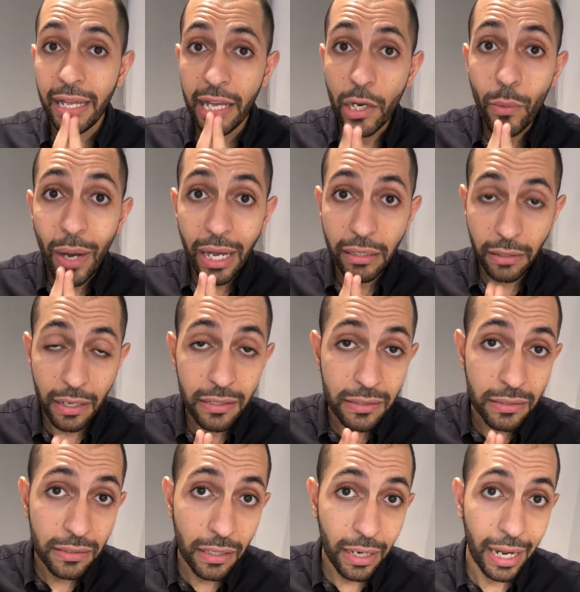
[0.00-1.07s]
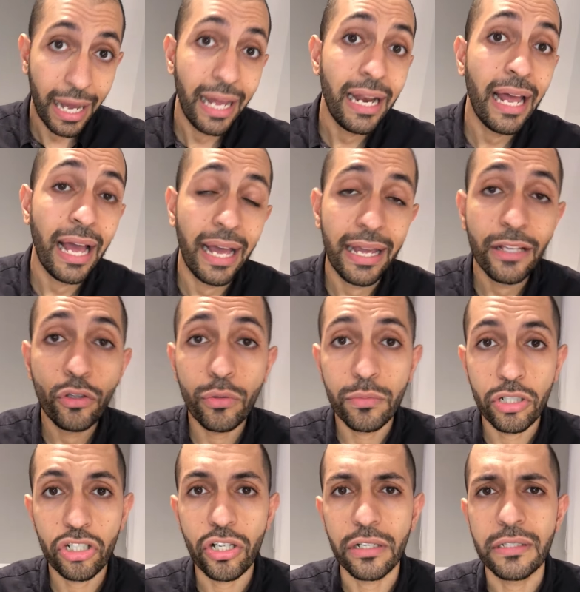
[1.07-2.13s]
اوعى تاثر على حياتهم
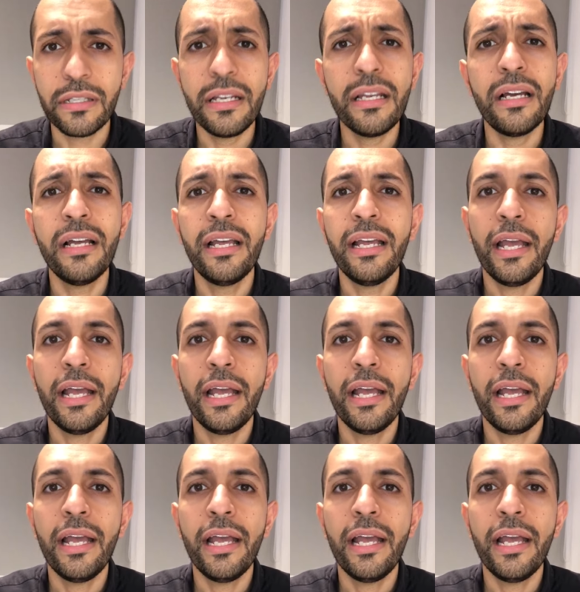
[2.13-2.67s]
الشخصيه